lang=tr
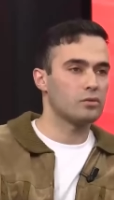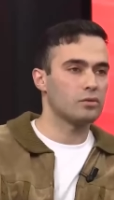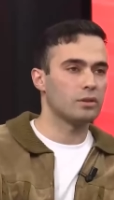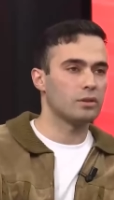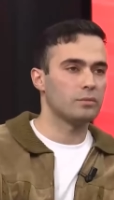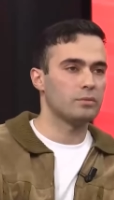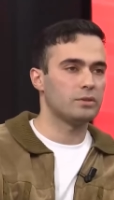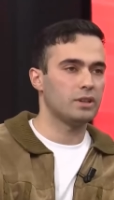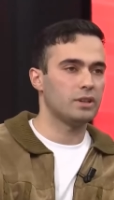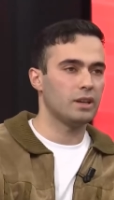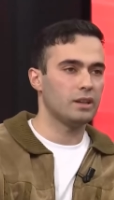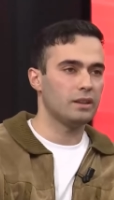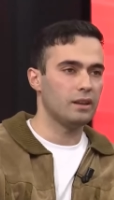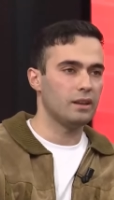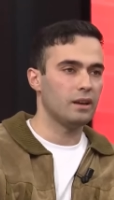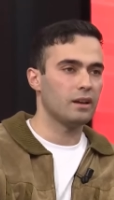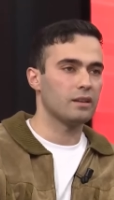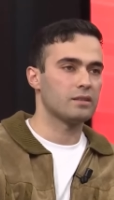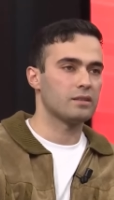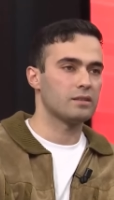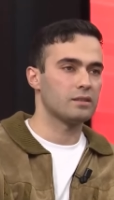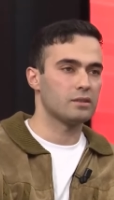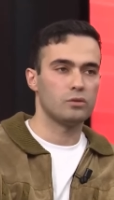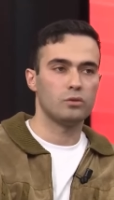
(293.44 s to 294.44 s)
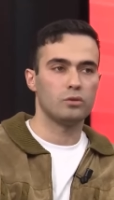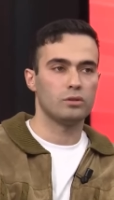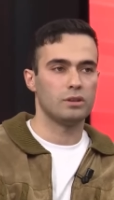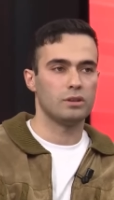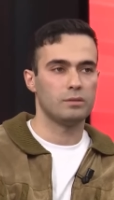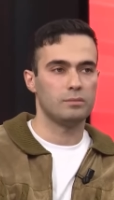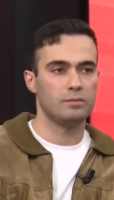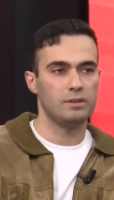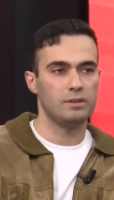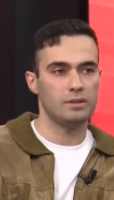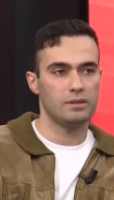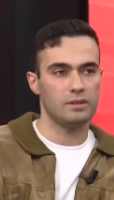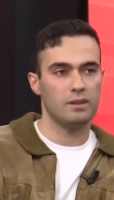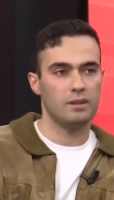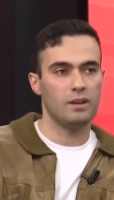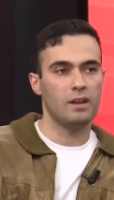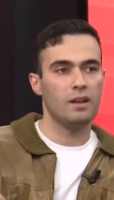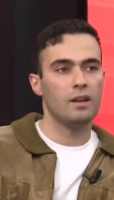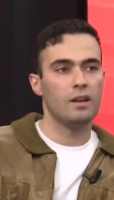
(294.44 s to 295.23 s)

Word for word: sonra bir şey de yazdırıyor olabilir.